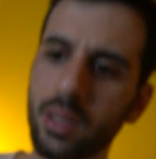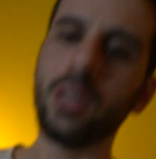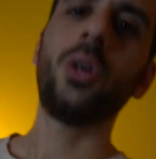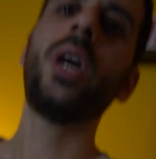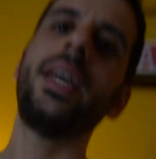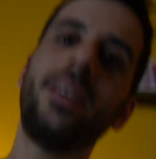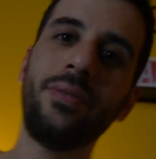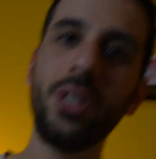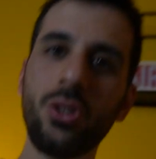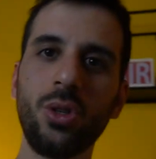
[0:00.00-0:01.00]
Ok,
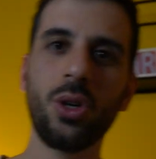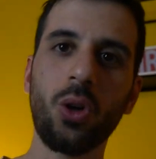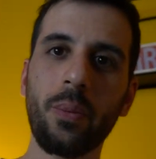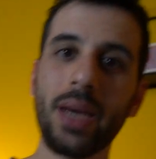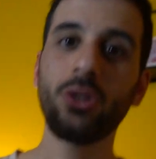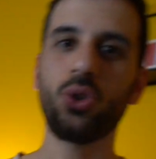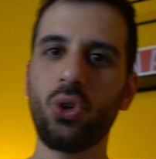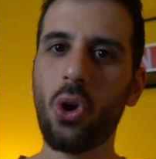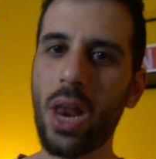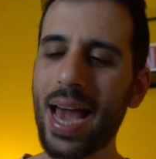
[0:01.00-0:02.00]
visto che ormai
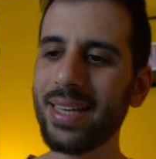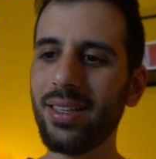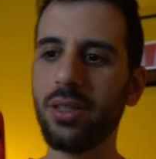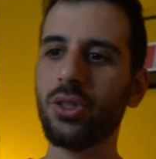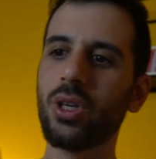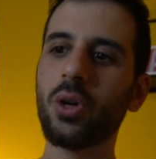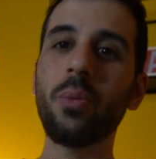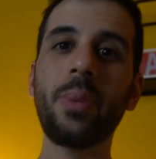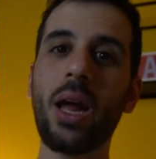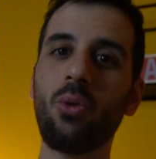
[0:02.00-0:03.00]
sono online, inizio a
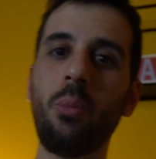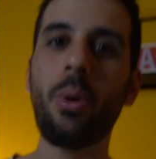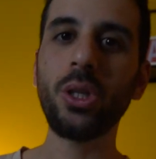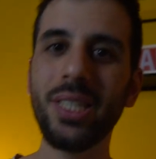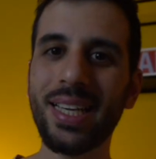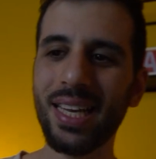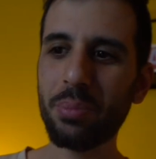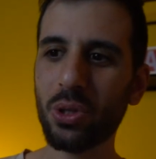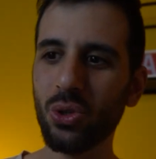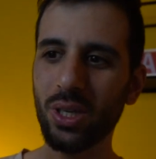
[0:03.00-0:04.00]
comprare un po' di
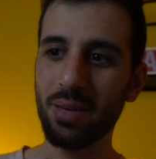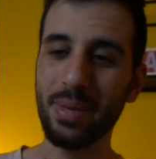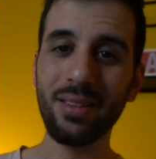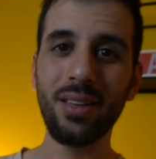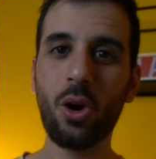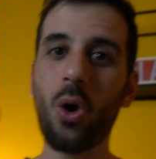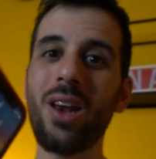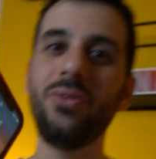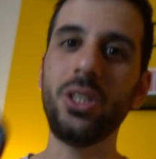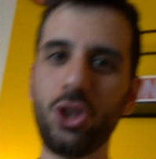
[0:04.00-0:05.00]
cripto che manderò
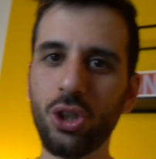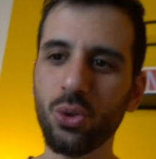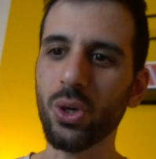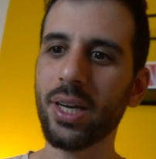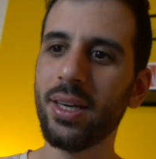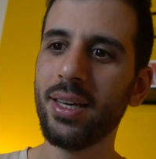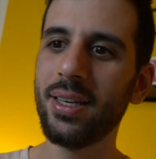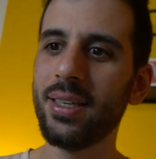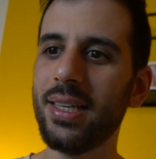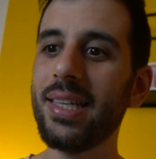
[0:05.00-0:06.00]
al vincitore.
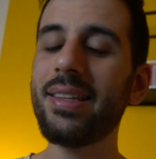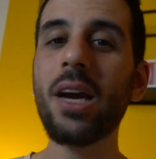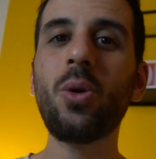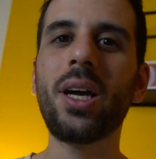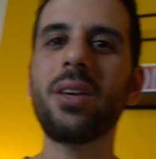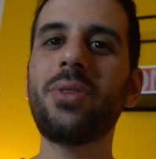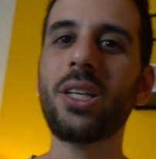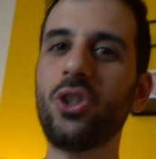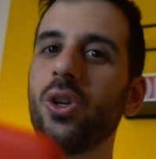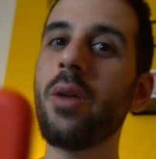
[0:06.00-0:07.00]
L'idea è quella che
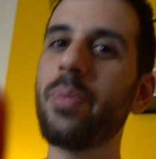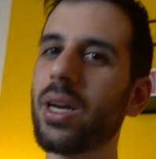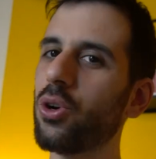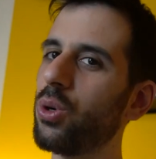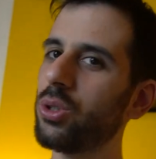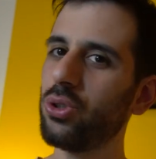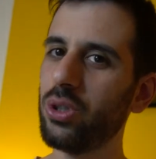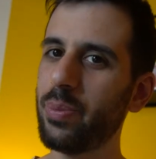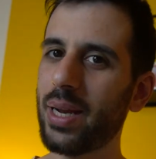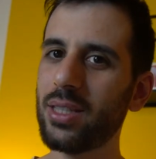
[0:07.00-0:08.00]
facciano il percorso
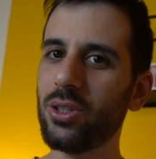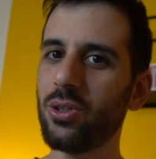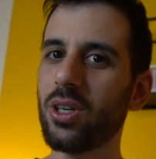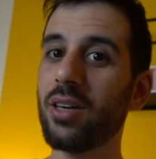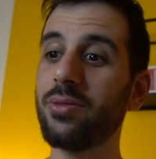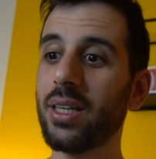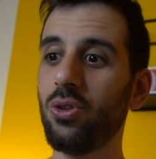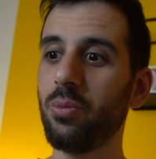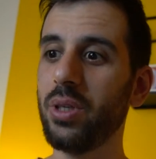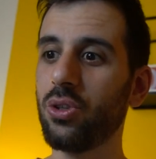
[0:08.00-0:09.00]
di prezzo che ha
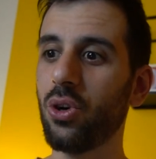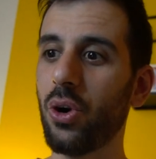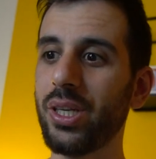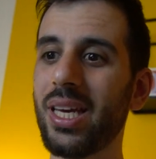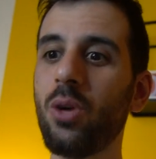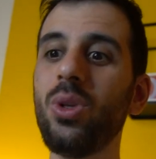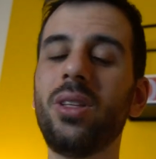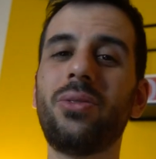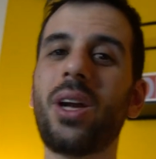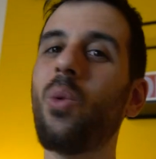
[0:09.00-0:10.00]
fatto Bitcoin e
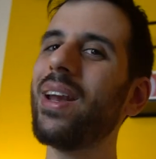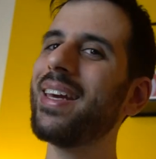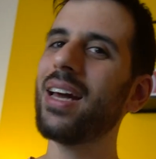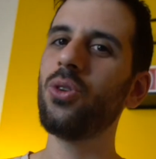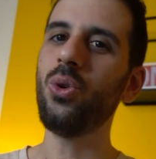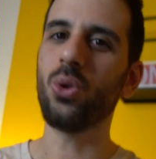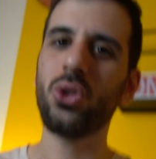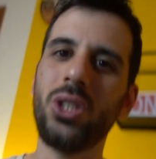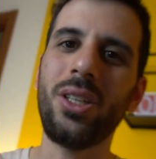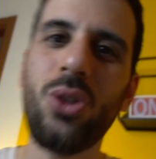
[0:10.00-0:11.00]
quindi fra qualche anno loro
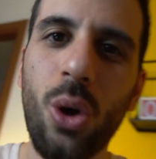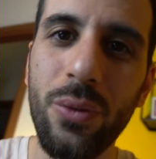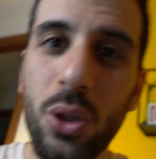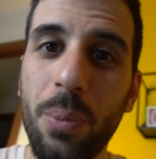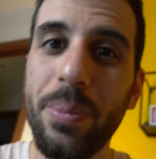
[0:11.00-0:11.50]
si ritrovino